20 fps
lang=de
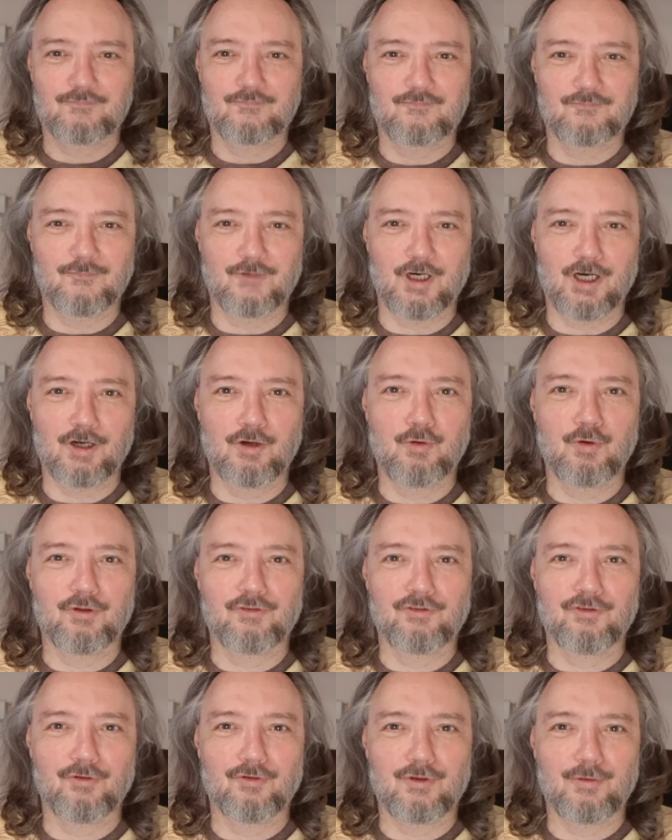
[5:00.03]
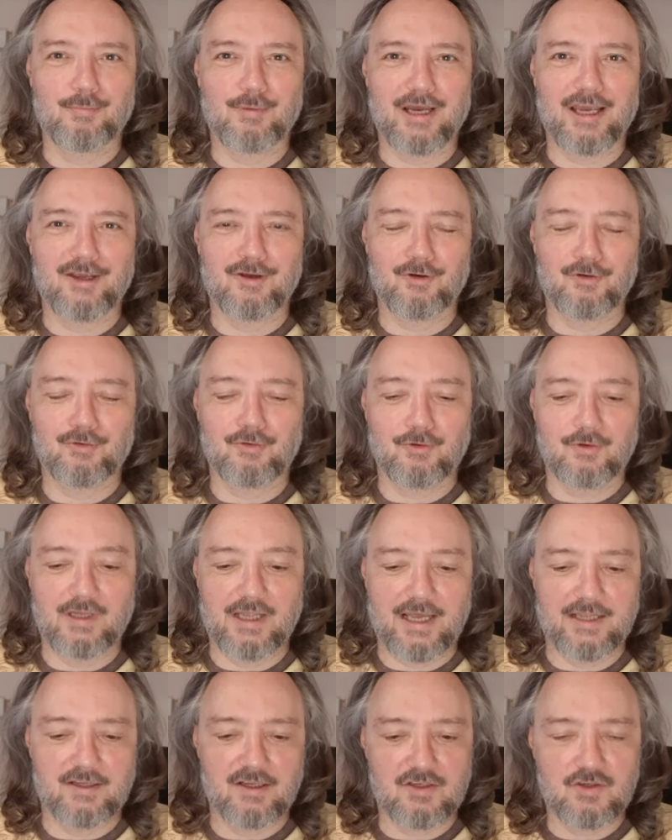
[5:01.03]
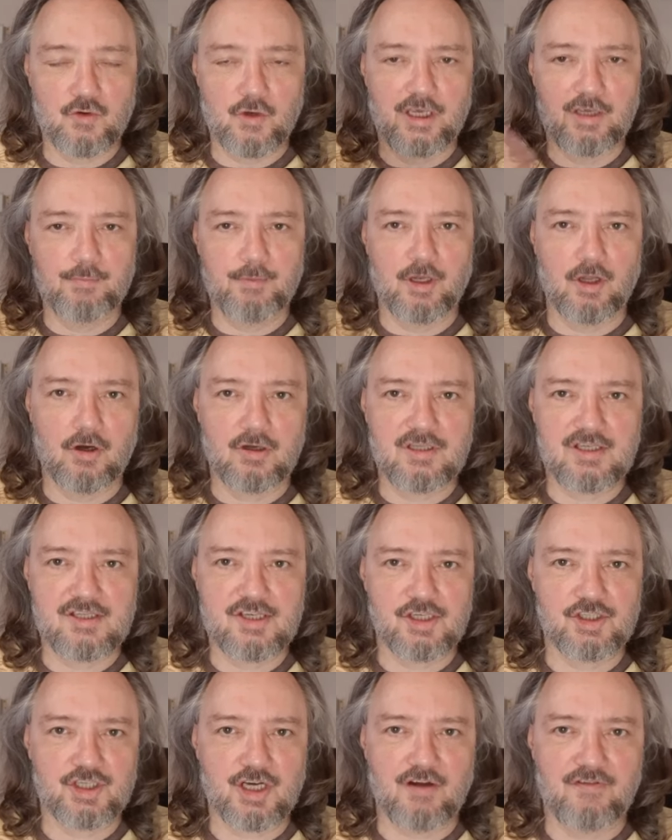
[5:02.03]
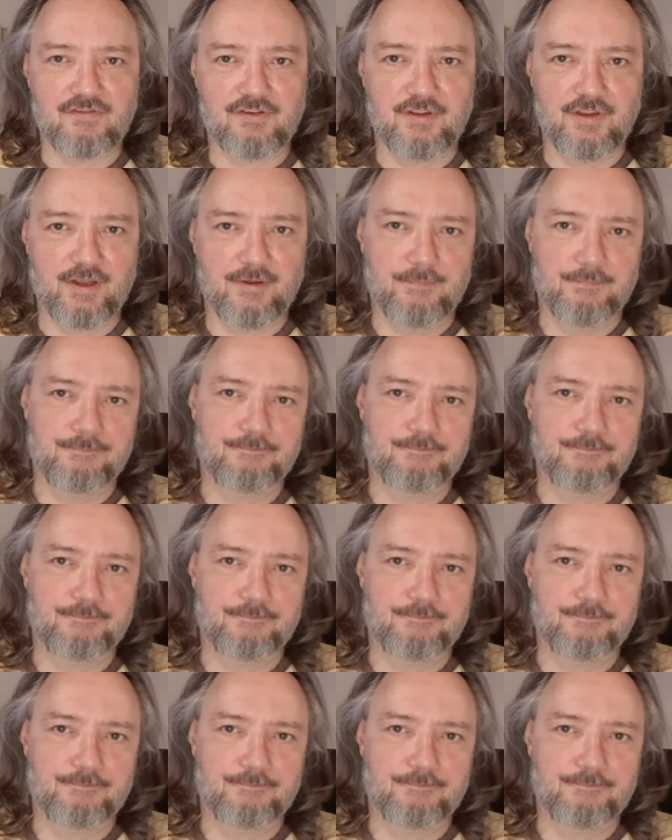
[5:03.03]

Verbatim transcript: War eine kurze Unterbrechung, tut leid. Also ich bin auch das Erschaffene.